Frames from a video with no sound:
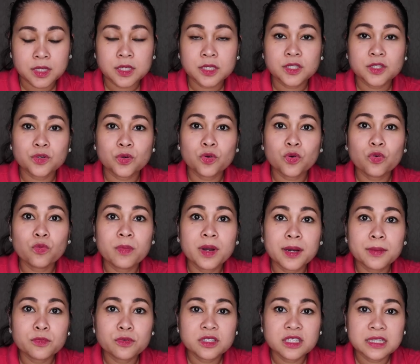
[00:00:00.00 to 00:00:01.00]
So,
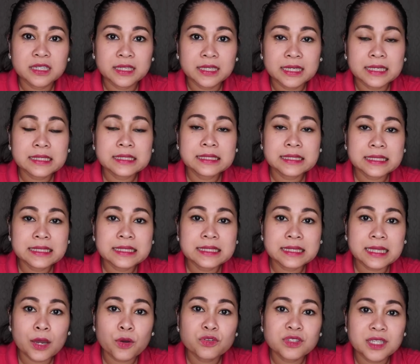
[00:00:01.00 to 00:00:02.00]
umabot siya ng
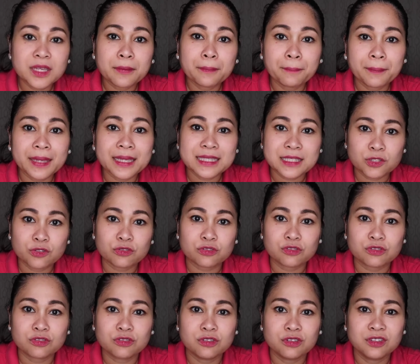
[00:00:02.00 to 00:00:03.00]
6,000
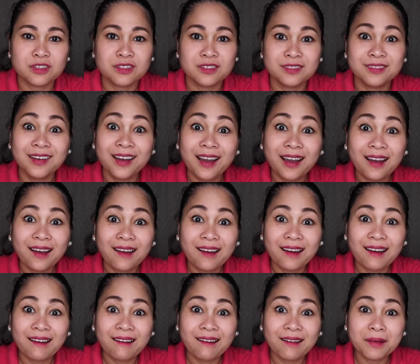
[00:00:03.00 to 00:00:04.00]
pesos. Ah!
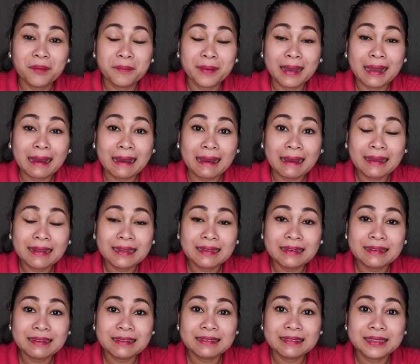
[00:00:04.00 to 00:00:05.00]

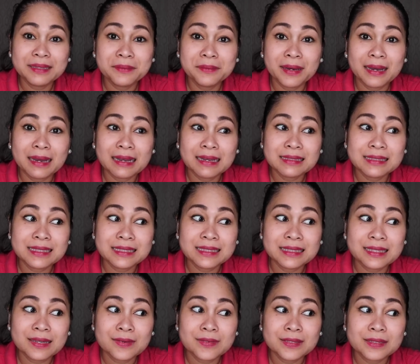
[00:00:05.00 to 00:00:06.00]
Umahal! ba diba?
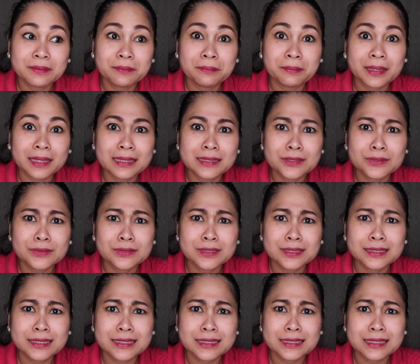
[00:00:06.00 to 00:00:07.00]
6,000
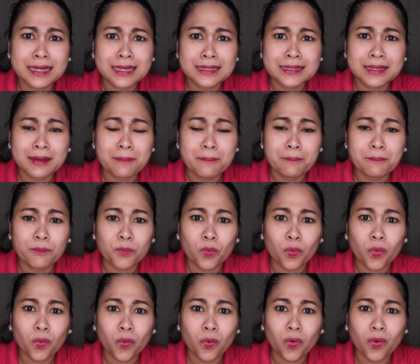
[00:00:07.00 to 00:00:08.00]
pesos na siya.
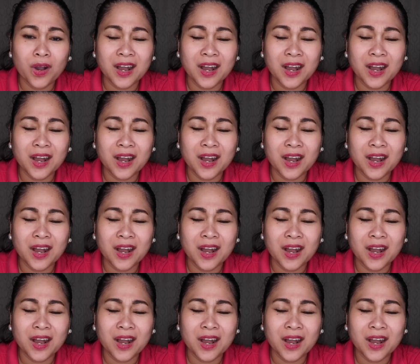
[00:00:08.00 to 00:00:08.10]
Sampo.